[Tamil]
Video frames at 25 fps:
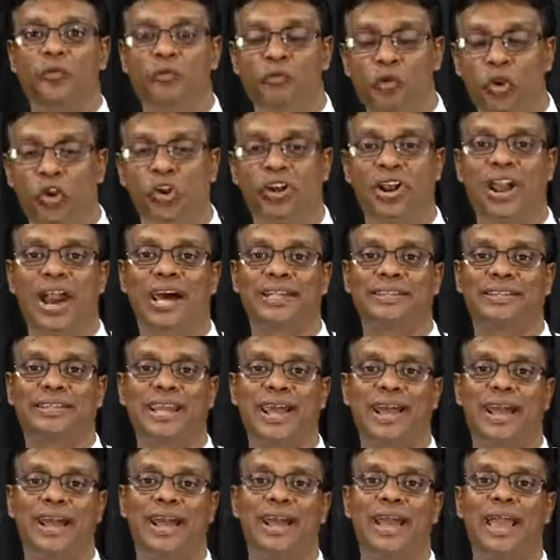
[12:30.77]

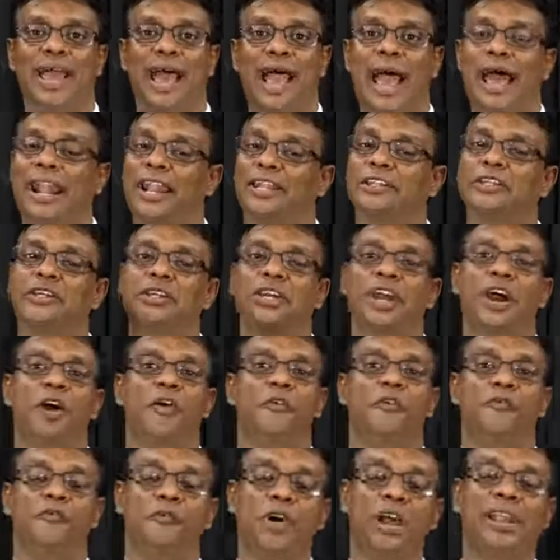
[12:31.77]
வுல்காத்தா அல்லது
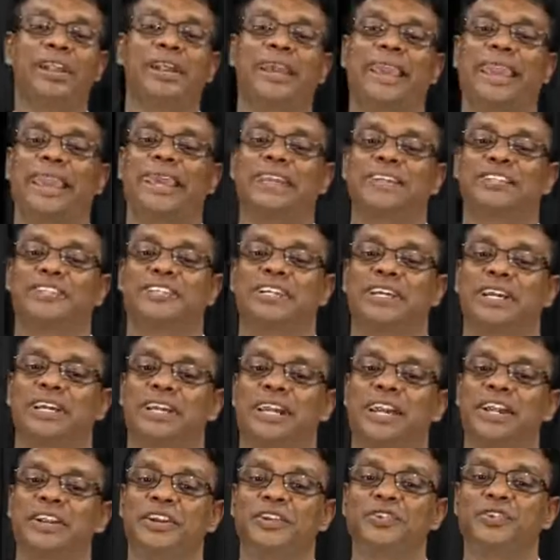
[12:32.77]
வல்கேட்
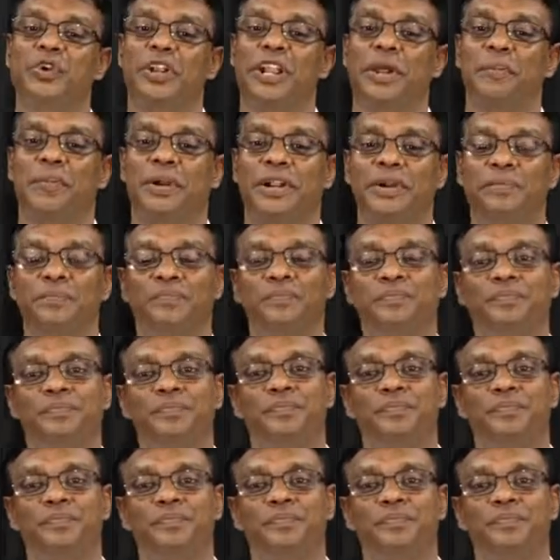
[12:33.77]
என்று சொல்லப்படும்